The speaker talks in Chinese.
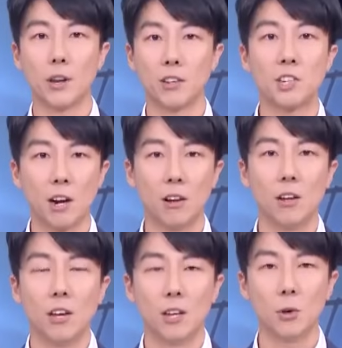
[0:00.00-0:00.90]
怪，你想，
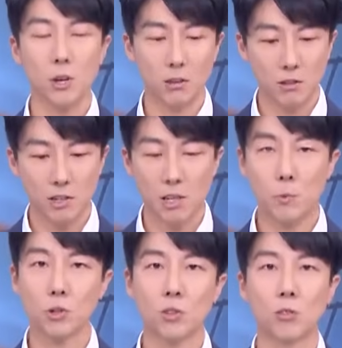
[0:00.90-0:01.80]
因为现
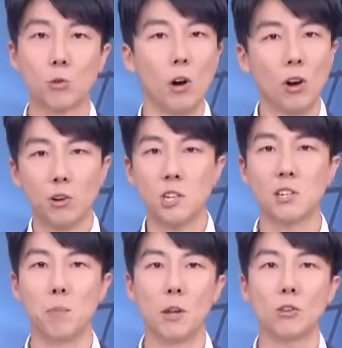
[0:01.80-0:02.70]
在不就是说哦，
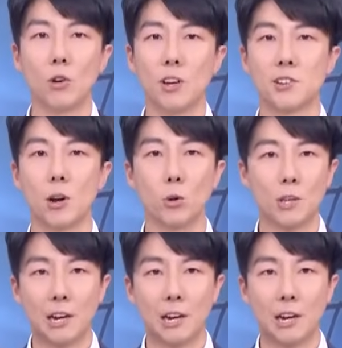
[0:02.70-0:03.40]
基层民众很焦